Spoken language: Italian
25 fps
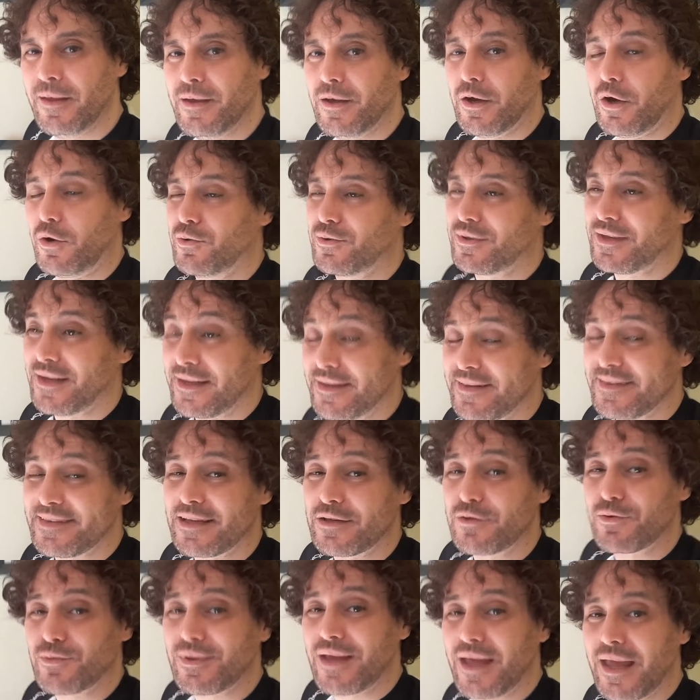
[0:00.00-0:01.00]
ho
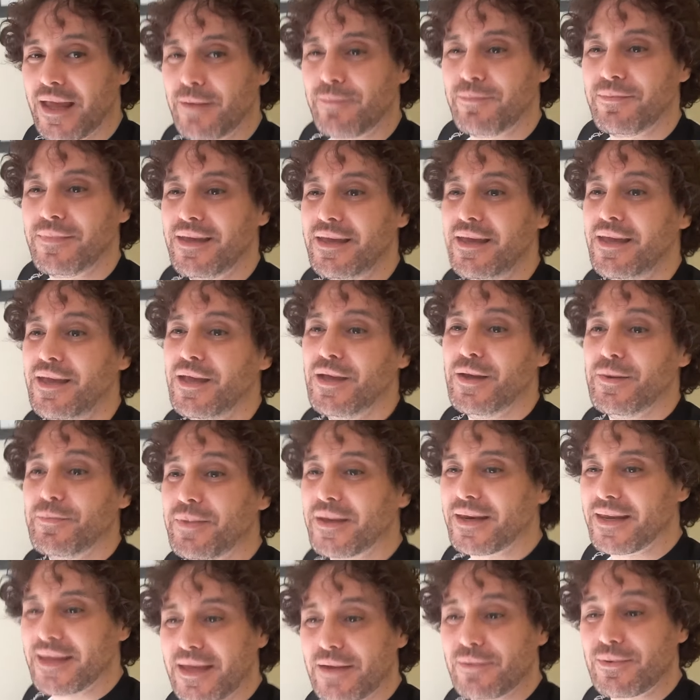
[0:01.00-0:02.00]
utilizzato una M
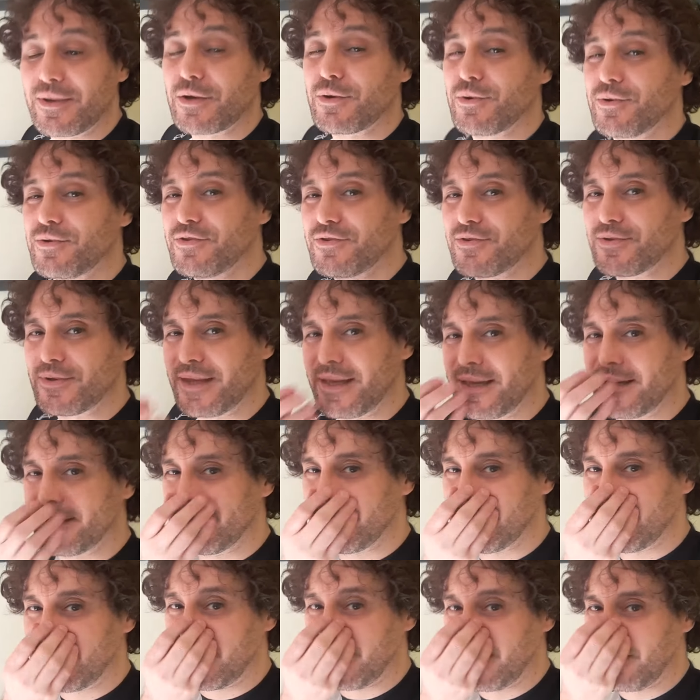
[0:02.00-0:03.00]
perché è una
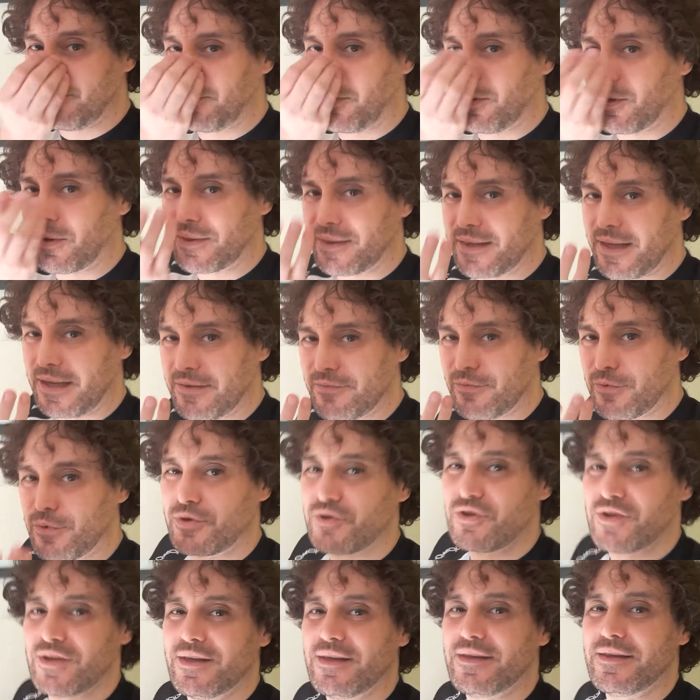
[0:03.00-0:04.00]
consonante che porta la
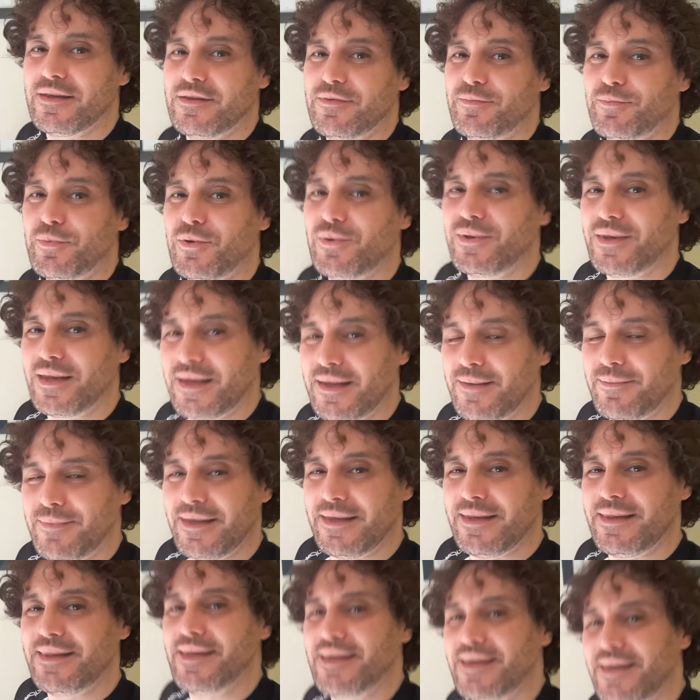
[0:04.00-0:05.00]
voce
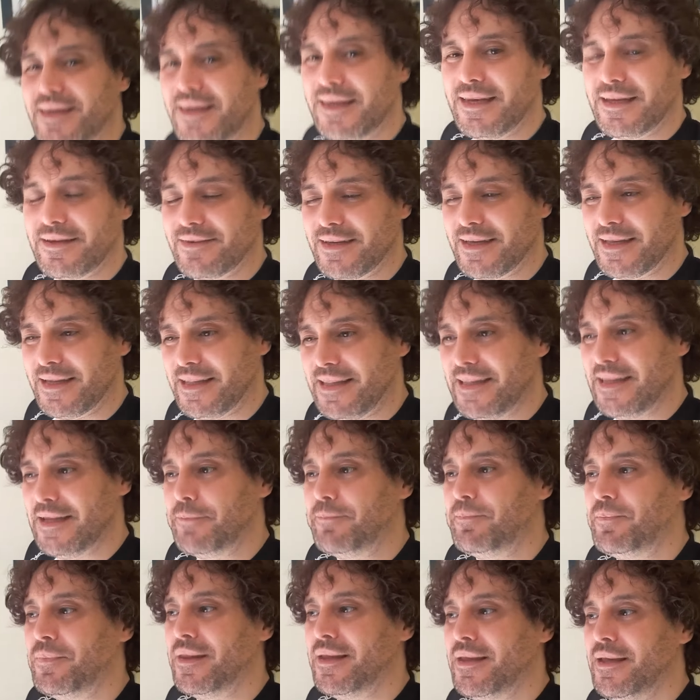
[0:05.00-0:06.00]
spontaneamente in avanti.
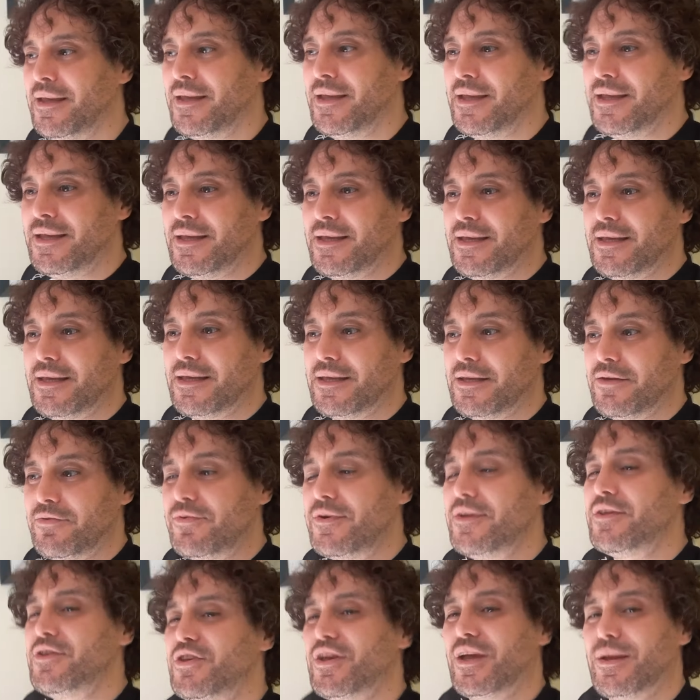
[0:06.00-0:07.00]
Eh,
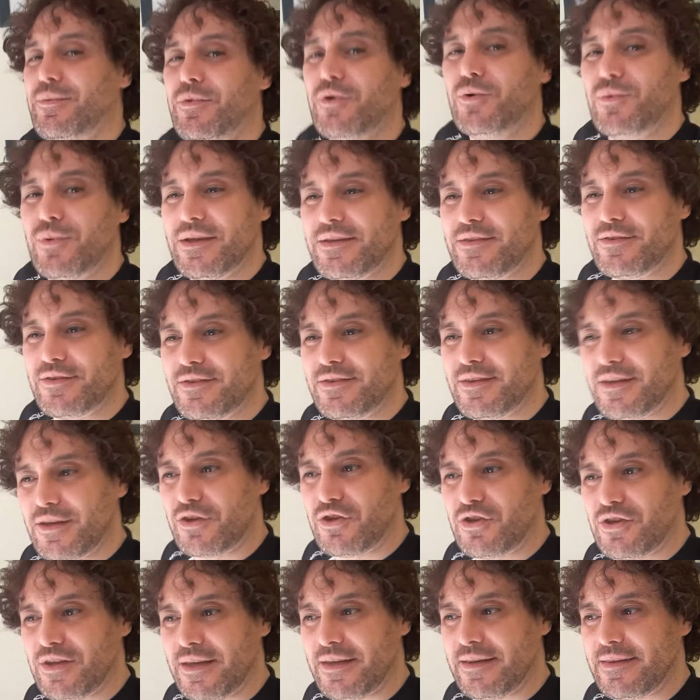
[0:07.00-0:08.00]
facciamo questo
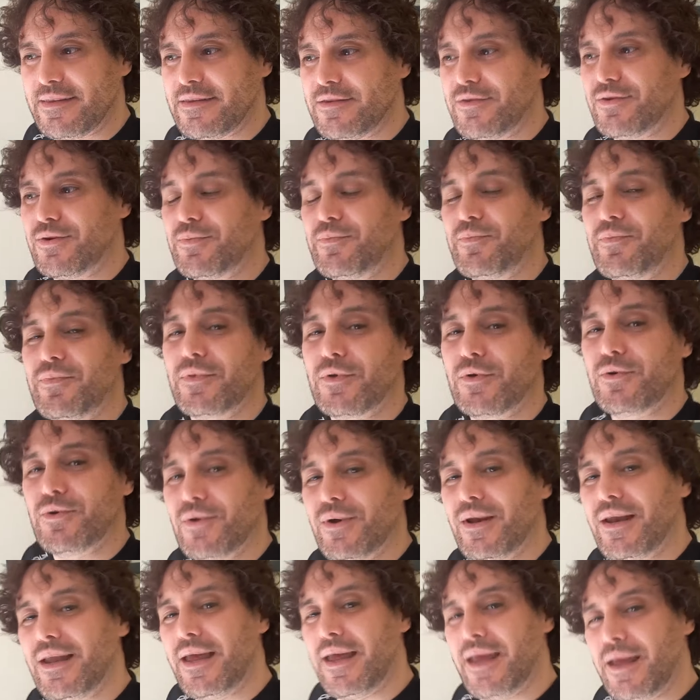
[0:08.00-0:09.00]
esercizio
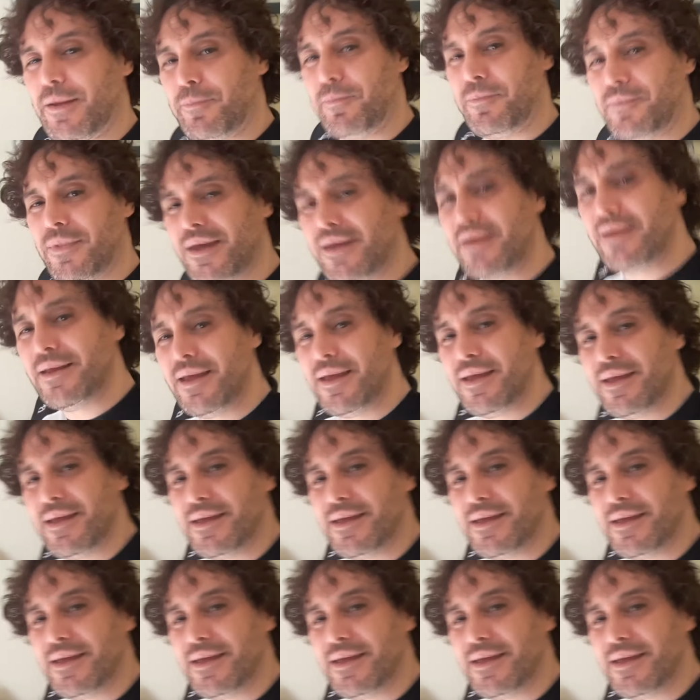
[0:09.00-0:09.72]
con la M,